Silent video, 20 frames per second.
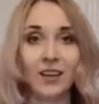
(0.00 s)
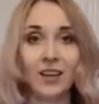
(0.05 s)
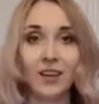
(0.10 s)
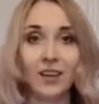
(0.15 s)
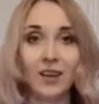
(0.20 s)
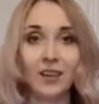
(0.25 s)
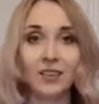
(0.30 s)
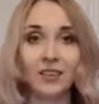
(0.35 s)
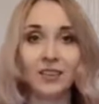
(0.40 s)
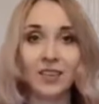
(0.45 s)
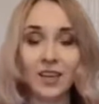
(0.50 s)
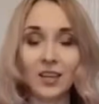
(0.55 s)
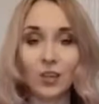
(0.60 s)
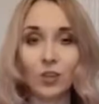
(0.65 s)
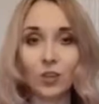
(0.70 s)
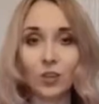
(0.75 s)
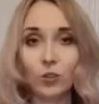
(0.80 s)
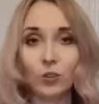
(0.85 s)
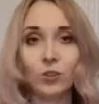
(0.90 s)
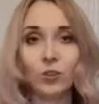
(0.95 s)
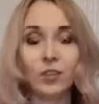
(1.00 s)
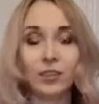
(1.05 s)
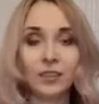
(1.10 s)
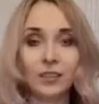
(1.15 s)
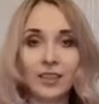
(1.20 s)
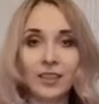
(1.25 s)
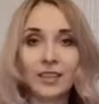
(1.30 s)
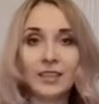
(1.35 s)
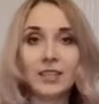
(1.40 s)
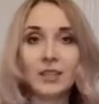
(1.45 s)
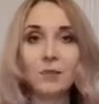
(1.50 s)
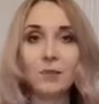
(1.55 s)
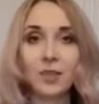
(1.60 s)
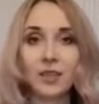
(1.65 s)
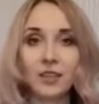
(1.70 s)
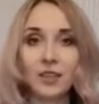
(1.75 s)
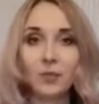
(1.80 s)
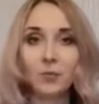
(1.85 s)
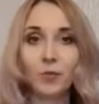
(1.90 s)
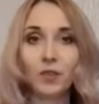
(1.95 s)
А, знала, что это классный
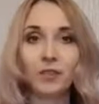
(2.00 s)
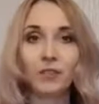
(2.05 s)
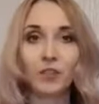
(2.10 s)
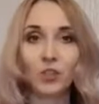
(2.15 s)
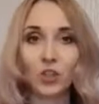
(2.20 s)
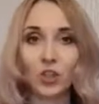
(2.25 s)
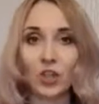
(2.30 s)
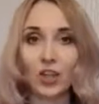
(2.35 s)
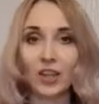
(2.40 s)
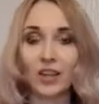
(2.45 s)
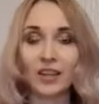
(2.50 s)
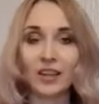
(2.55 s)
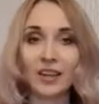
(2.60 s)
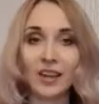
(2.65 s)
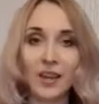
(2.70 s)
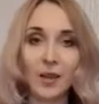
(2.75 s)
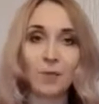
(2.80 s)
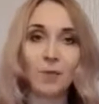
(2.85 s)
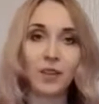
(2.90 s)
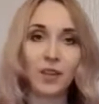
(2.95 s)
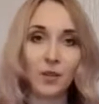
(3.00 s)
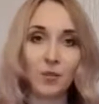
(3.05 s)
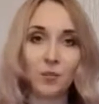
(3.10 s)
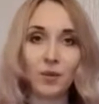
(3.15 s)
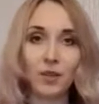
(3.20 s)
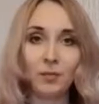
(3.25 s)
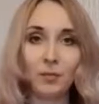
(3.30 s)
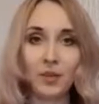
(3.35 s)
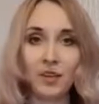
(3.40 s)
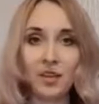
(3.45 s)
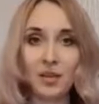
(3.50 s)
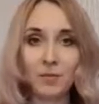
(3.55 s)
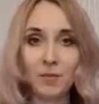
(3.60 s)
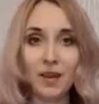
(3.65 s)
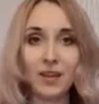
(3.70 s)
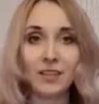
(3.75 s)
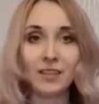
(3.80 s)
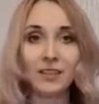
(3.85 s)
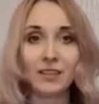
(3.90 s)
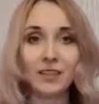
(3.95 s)
метод продвижения для
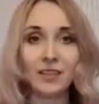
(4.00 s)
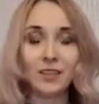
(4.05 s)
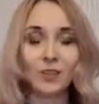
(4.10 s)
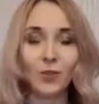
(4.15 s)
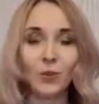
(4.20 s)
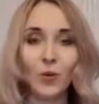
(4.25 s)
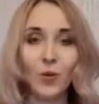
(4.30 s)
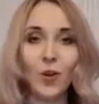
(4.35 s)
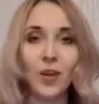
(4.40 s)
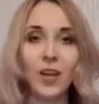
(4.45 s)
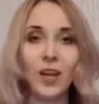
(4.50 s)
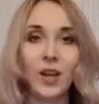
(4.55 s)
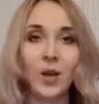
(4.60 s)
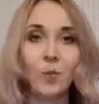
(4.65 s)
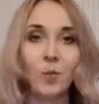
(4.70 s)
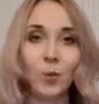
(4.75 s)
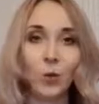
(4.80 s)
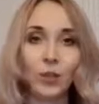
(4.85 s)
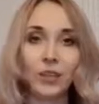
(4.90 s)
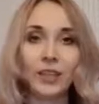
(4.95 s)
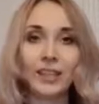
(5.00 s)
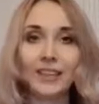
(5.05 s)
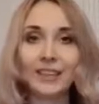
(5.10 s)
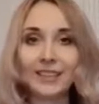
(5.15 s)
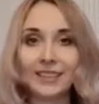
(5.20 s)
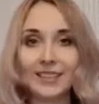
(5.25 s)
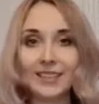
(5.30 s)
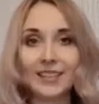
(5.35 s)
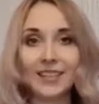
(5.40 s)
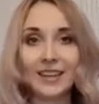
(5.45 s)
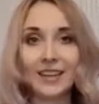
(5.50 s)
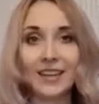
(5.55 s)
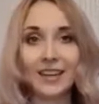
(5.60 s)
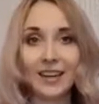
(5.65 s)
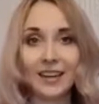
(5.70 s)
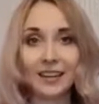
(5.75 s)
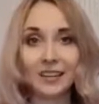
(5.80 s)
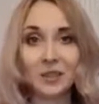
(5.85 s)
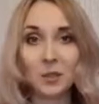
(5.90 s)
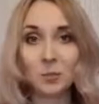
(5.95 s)
MLM-предпринимателя, но полной картины,
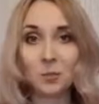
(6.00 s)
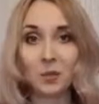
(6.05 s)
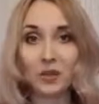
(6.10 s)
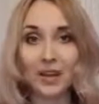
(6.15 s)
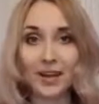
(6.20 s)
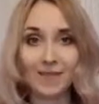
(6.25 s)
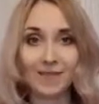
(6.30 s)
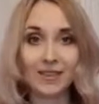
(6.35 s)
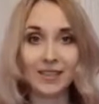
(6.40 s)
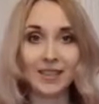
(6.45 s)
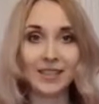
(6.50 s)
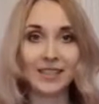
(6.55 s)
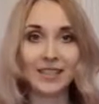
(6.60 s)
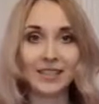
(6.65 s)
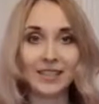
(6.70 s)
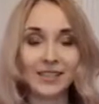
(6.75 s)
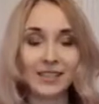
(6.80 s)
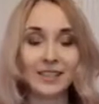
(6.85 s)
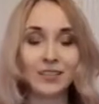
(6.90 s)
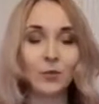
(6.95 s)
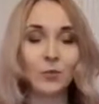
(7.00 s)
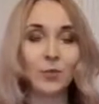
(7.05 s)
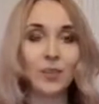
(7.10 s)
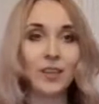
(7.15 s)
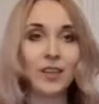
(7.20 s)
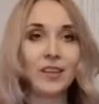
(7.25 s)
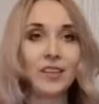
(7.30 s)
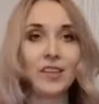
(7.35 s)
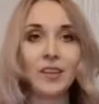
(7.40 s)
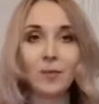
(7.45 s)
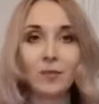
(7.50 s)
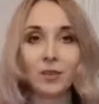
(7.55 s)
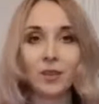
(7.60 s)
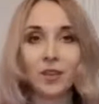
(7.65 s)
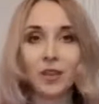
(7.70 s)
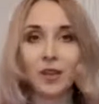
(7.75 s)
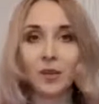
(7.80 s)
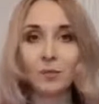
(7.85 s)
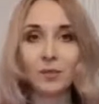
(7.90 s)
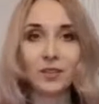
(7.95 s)
как это правильно делать, у меня не было
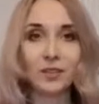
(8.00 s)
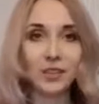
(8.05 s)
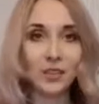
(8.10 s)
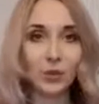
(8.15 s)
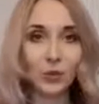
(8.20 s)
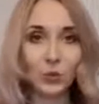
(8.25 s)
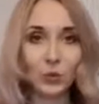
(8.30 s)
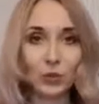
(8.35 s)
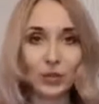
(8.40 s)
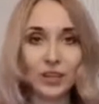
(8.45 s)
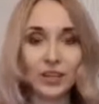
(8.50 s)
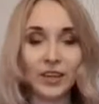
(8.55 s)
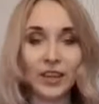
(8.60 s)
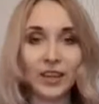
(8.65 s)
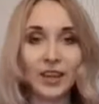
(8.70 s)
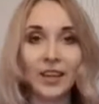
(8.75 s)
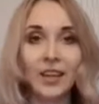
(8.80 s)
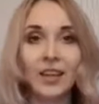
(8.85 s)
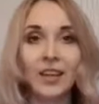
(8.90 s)
абсолютно.